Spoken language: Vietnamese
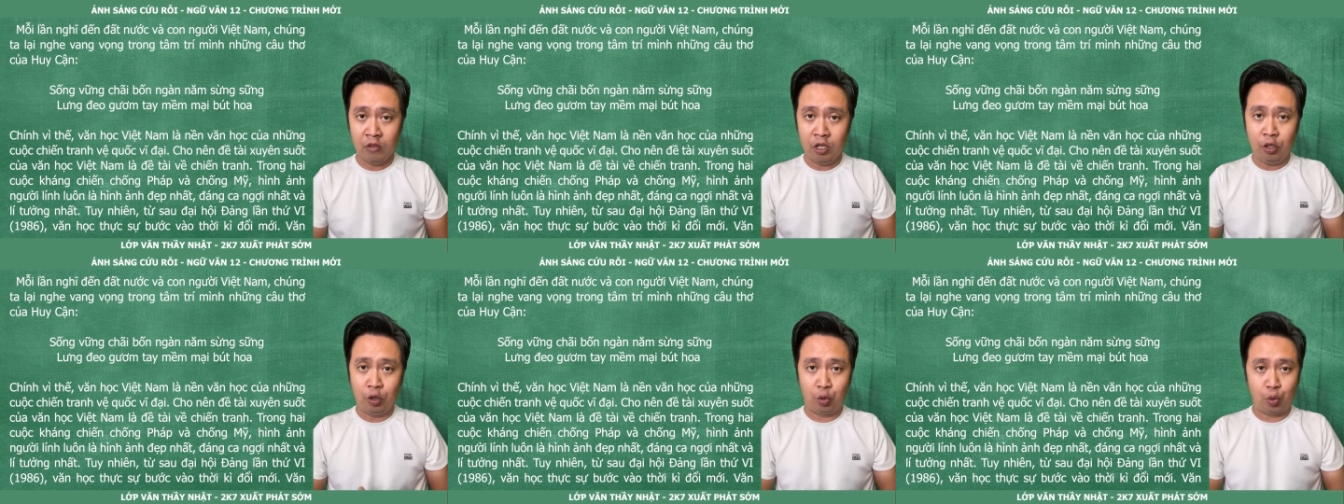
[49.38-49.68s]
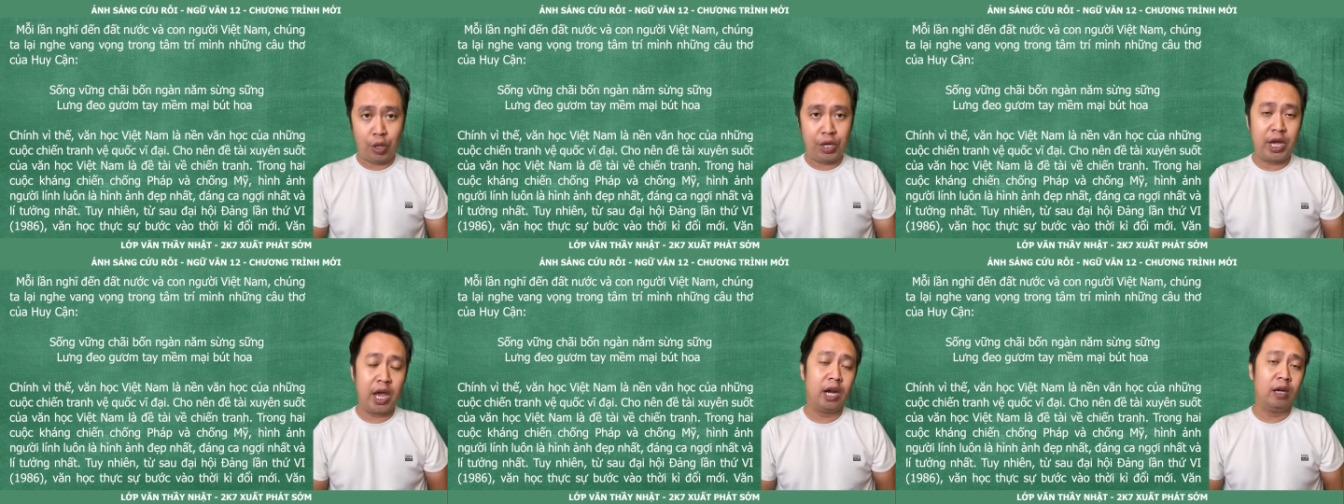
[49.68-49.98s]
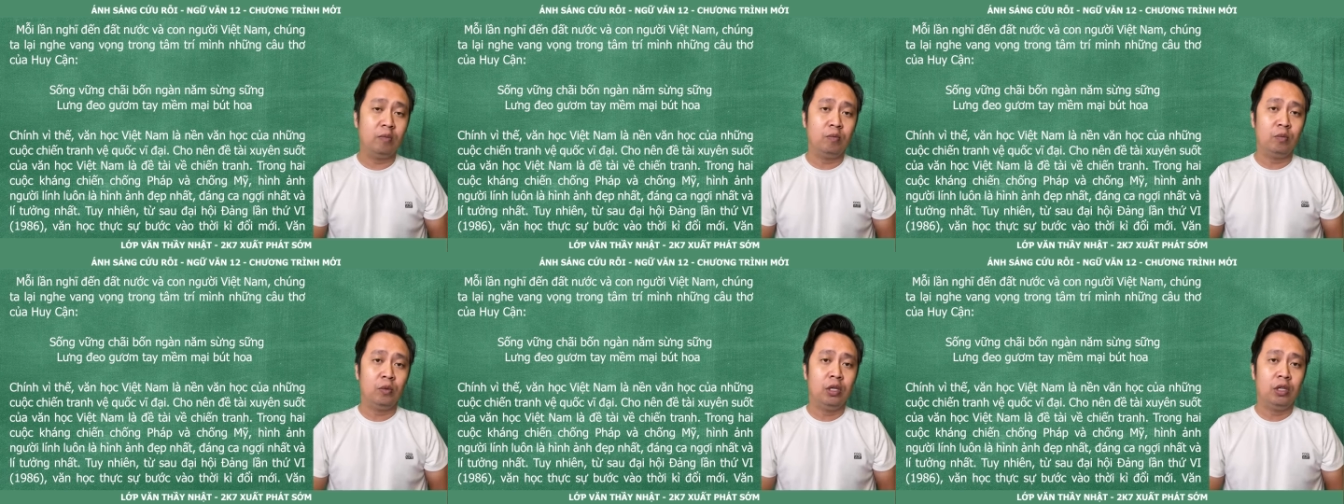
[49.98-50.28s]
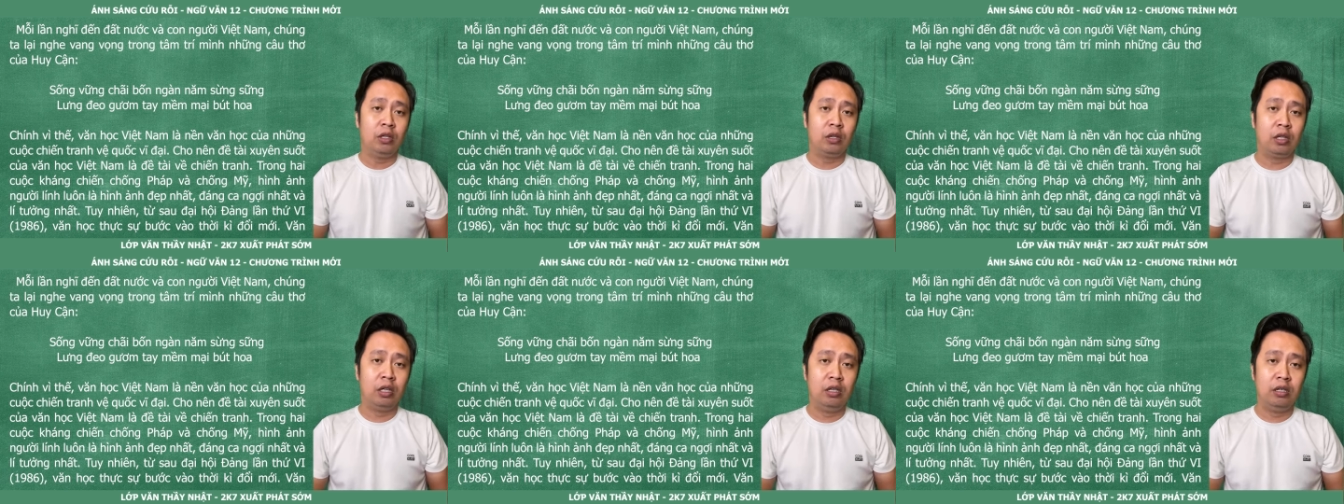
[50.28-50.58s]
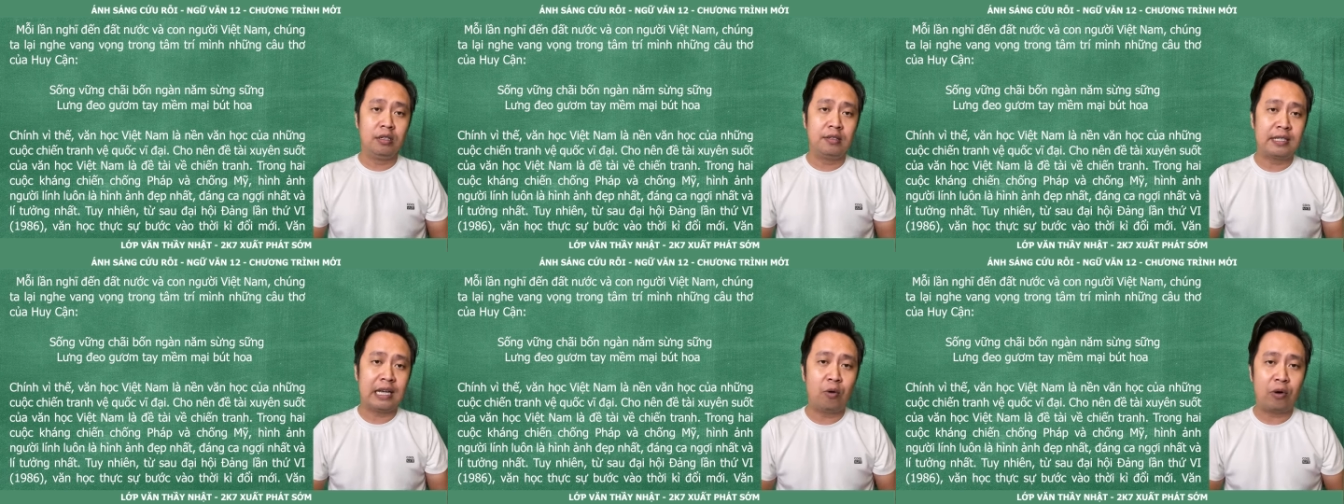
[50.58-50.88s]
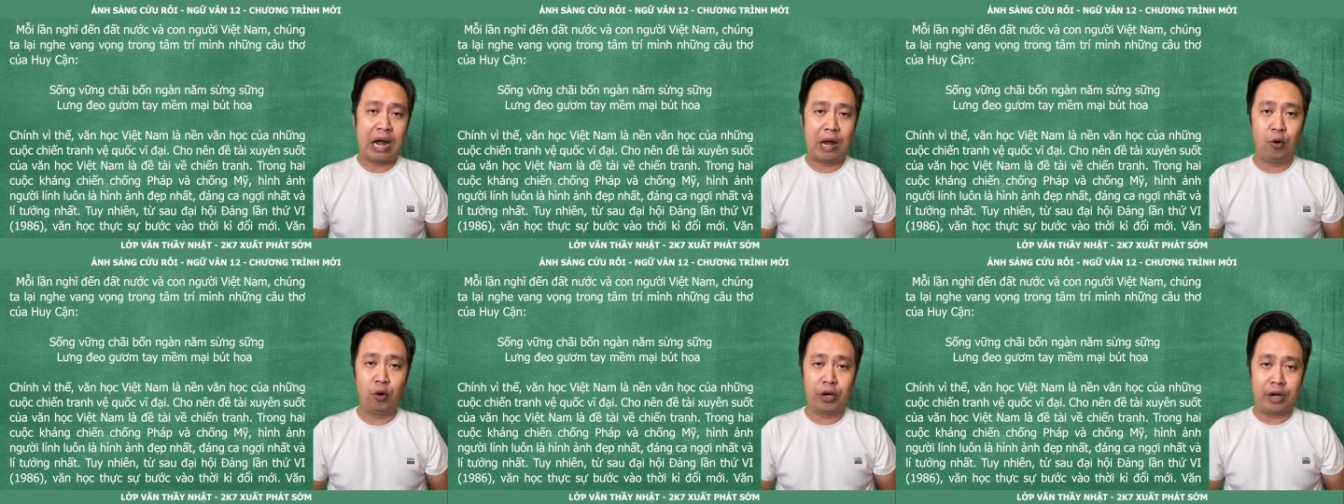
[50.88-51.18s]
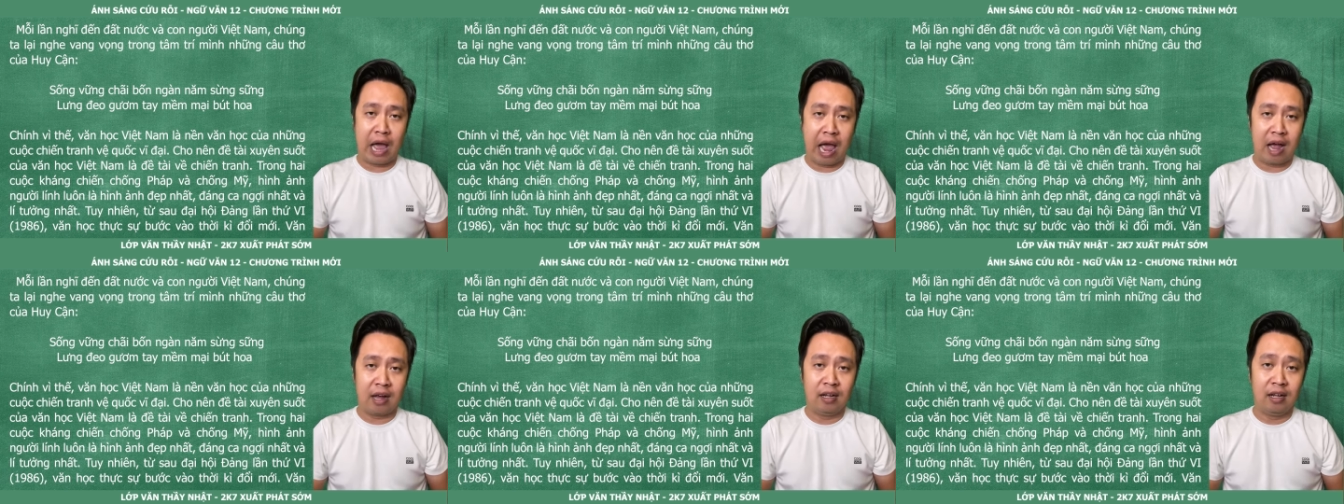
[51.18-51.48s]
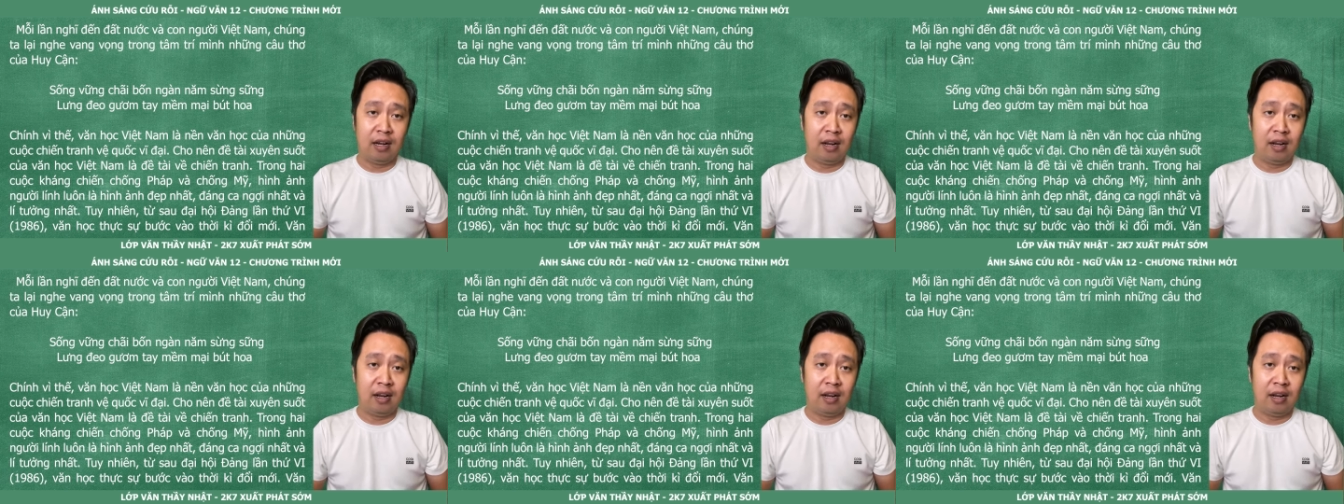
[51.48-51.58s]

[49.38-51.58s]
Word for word: Tuy nhiên, từ sau Đại hội Đảng